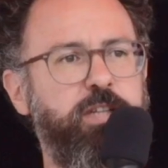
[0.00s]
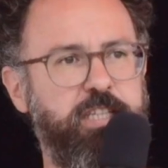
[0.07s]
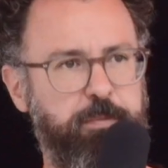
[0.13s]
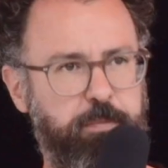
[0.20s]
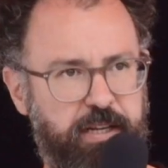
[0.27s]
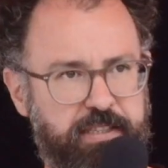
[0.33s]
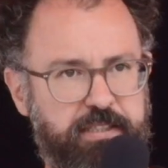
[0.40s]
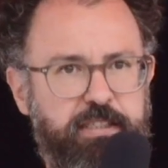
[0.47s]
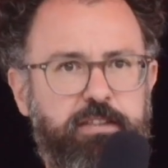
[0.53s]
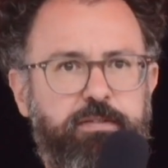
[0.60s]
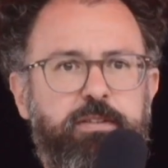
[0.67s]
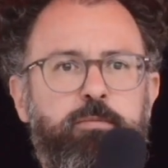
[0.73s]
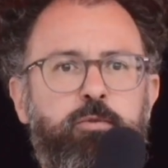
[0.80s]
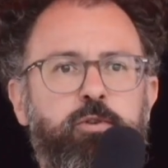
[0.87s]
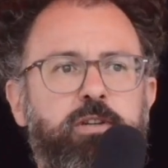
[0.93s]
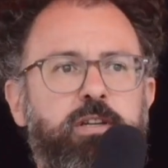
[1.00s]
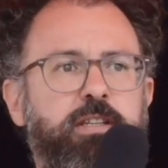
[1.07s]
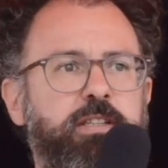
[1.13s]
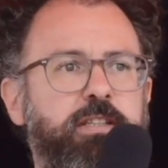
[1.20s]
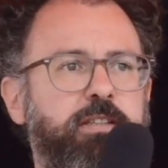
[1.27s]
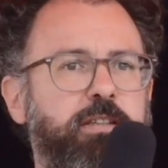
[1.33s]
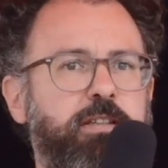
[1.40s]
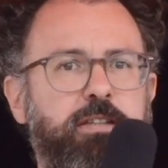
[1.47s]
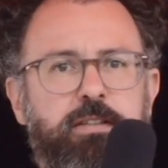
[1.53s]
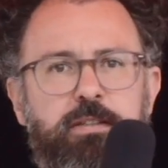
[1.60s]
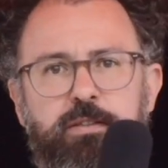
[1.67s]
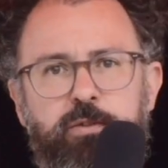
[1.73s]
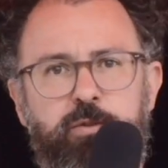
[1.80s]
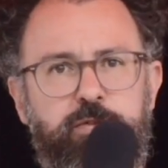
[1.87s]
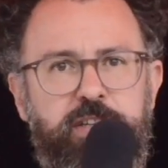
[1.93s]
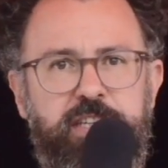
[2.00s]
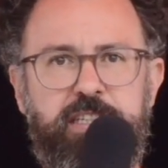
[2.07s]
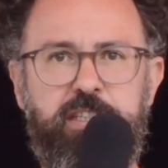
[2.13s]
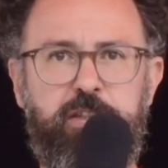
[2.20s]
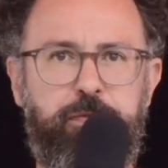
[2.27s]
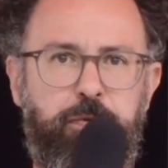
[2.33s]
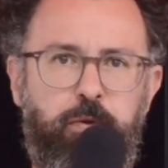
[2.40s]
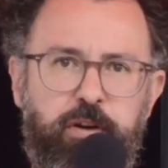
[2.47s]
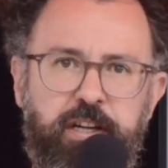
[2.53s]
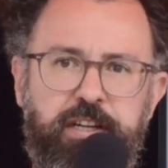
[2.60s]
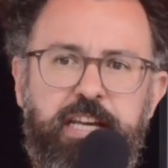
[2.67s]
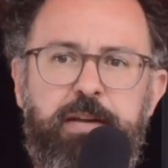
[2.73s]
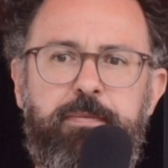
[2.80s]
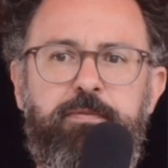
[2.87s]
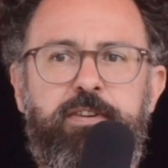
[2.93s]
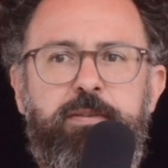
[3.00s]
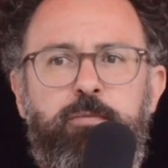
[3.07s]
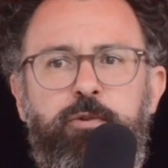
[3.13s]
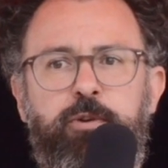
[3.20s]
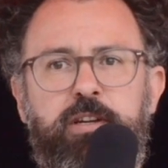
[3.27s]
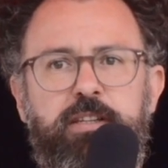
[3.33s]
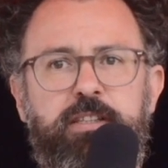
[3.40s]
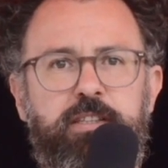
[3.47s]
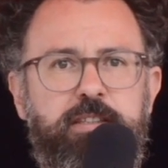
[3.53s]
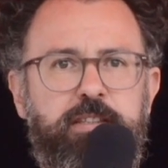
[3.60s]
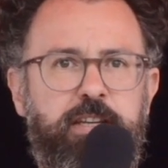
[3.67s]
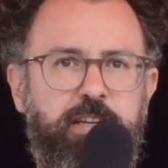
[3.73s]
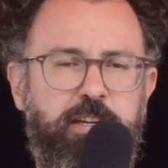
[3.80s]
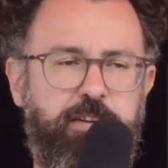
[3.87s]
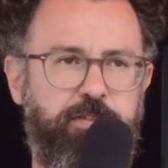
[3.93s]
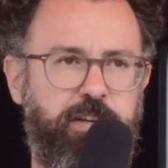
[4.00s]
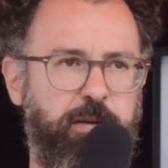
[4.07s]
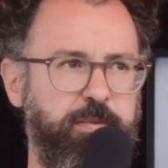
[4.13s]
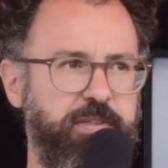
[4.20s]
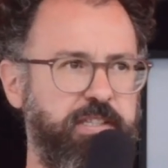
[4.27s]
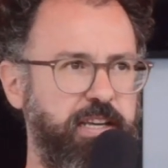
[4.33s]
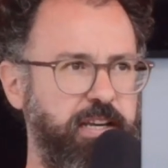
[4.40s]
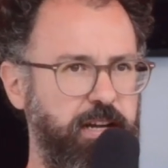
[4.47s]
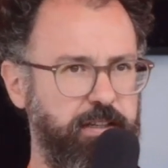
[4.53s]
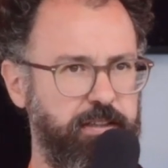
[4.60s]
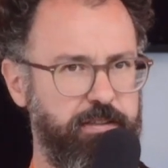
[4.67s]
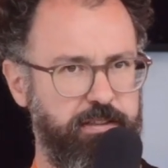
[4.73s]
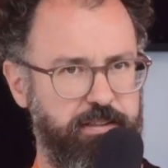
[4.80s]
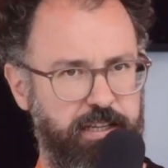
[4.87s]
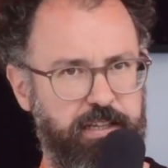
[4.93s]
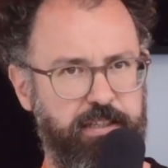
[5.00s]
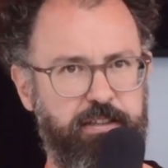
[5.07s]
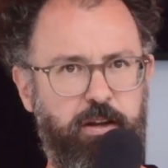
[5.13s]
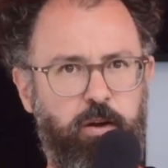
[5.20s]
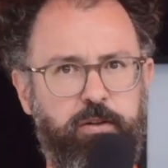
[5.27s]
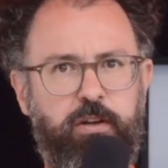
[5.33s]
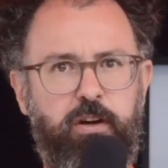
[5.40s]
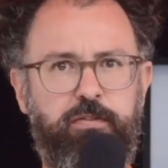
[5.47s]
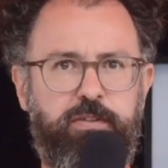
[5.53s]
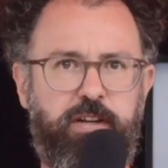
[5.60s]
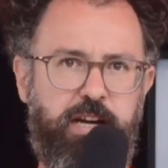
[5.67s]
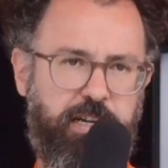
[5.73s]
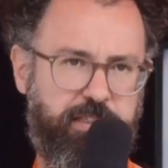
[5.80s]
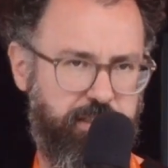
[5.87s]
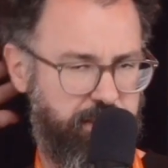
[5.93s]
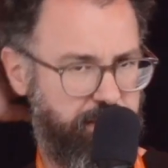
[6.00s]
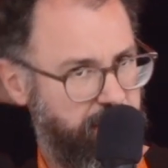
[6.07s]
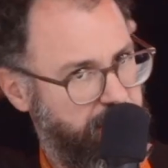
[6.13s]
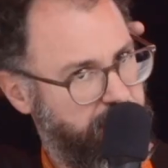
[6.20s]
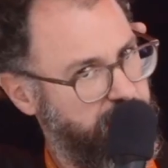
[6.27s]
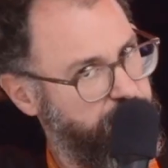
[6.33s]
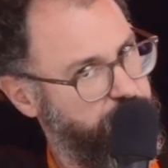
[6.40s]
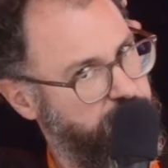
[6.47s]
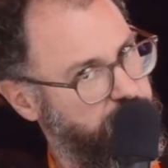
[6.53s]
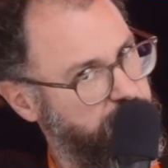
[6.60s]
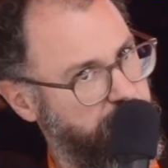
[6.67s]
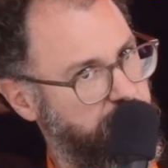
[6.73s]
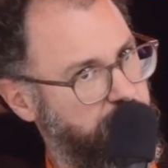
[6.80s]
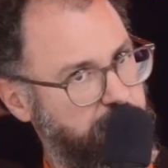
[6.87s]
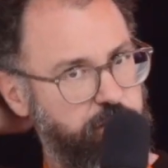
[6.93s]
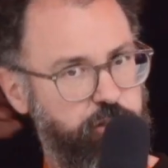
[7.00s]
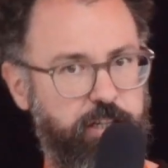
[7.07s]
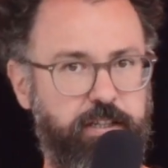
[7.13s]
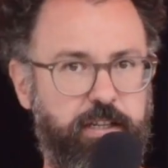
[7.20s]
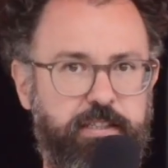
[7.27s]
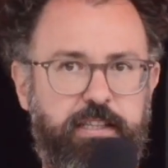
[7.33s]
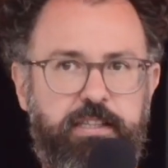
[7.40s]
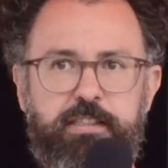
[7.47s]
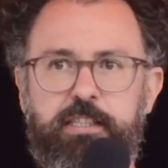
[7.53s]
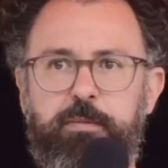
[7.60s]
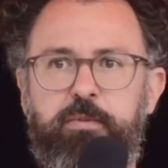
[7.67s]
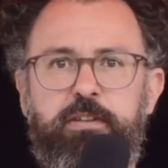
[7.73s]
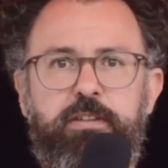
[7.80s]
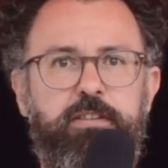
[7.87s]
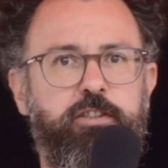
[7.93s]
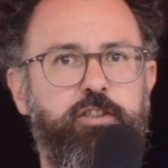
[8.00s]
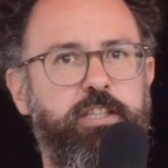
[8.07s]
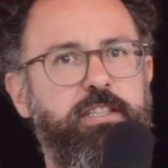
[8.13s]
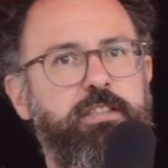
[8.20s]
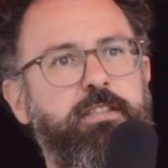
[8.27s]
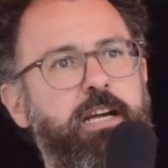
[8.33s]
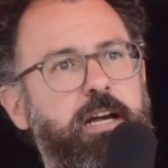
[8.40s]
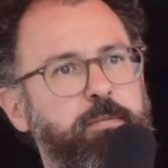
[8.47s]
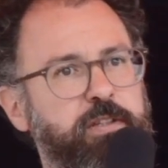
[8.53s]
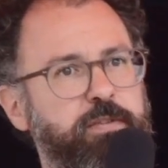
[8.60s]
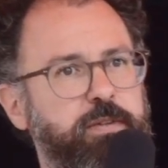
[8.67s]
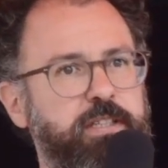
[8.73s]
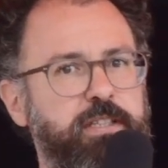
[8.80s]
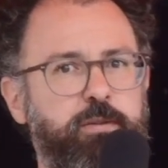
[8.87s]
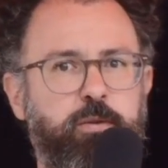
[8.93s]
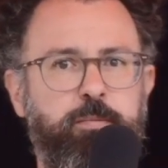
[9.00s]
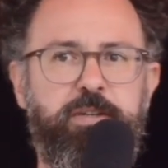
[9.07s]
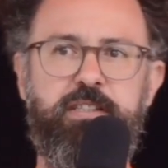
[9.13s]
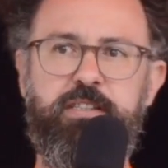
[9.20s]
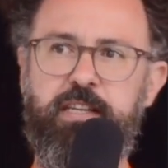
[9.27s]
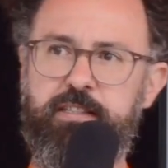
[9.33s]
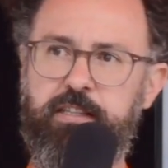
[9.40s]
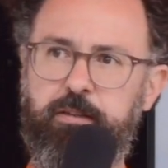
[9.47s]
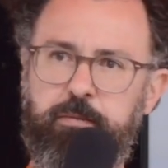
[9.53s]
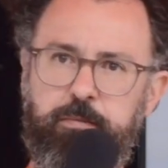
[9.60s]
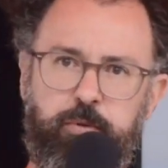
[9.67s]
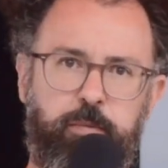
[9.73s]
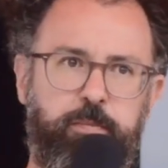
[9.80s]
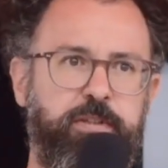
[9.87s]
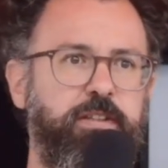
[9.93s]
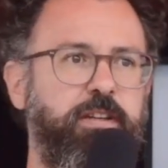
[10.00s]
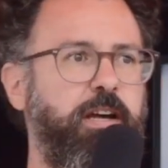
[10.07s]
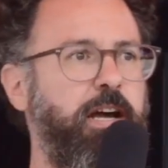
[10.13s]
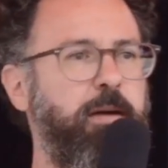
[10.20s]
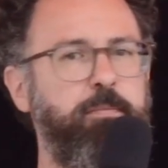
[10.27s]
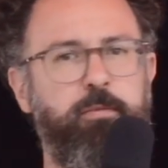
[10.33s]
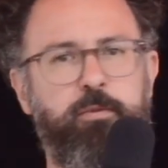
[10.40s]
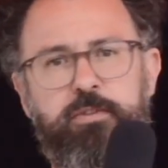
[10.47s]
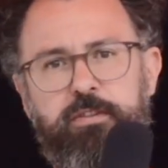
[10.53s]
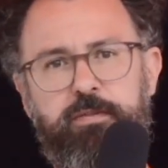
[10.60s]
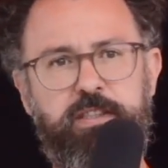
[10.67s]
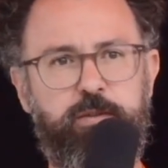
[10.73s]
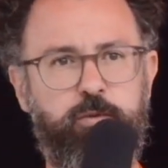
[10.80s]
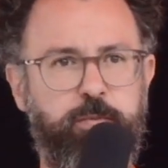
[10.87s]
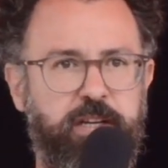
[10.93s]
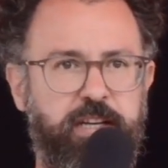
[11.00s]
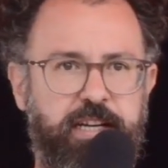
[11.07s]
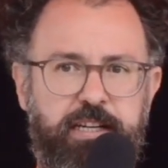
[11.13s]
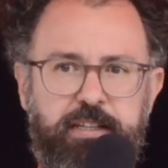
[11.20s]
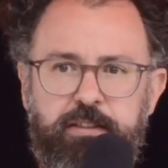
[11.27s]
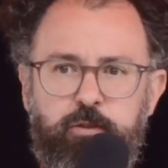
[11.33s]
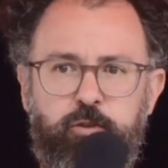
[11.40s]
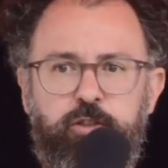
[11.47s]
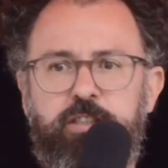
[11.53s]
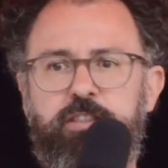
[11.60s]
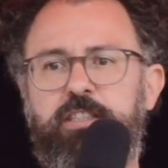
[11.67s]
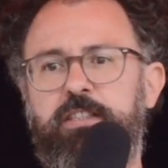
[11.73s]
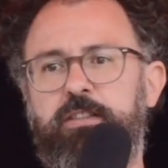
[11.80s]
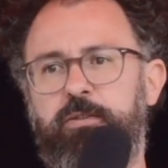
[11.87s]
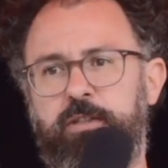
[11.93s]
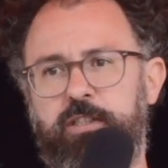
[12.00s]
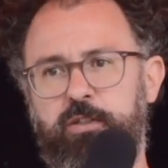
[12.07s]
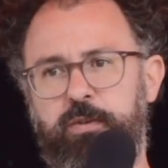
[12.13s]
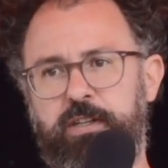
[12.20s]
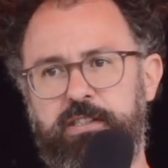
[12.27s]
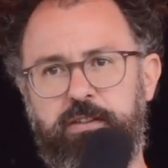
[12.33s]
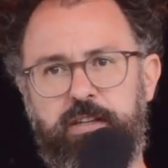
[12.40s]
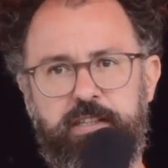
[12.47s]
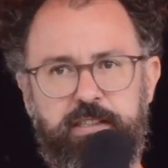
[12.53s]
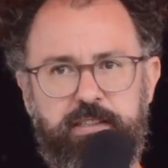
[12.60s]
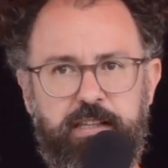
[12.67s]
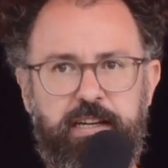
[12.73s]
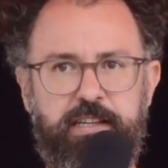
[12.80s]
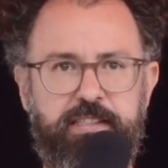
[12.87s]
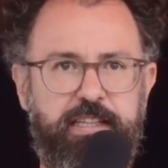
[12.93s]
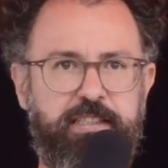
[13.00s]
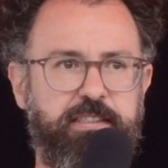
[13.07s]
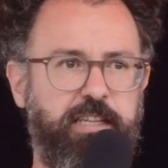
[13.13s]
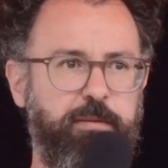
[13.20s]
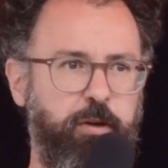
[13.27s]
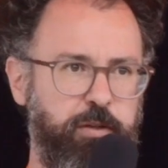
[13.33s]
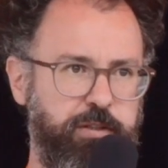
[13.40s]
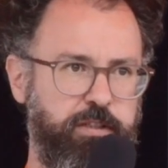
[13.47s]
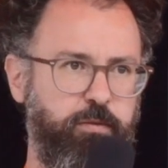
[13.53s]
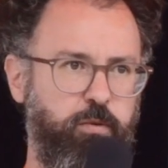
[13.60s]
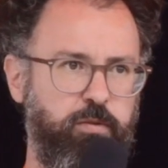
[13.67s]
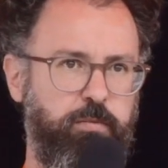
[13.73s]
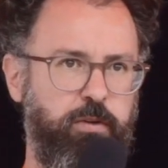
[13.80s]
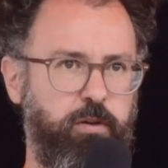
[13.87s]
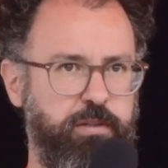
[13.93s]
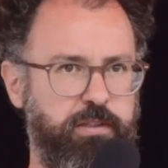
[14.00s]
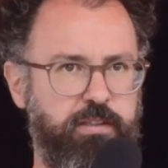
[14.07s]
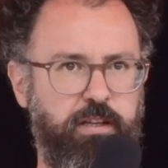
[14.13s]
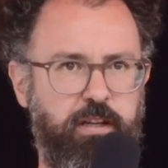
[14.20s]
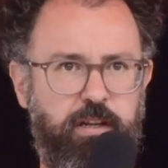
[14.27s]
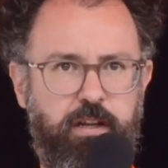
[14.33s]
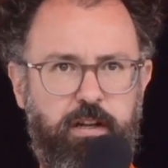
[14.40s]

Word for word: wenig Plastik wie möglich, äh, so wenig vorgegeben wie möglich. Wir haben sehr, sehr genau darauf geachtet, dass wir gendersensible Geschichten haben, dass wir nicht nur Prinzessinnenpüppchen haben und irgendwelche Superhelden, Kuscheltiere oder sowas, sondern das ist alles extrem ausgewogen bei uns.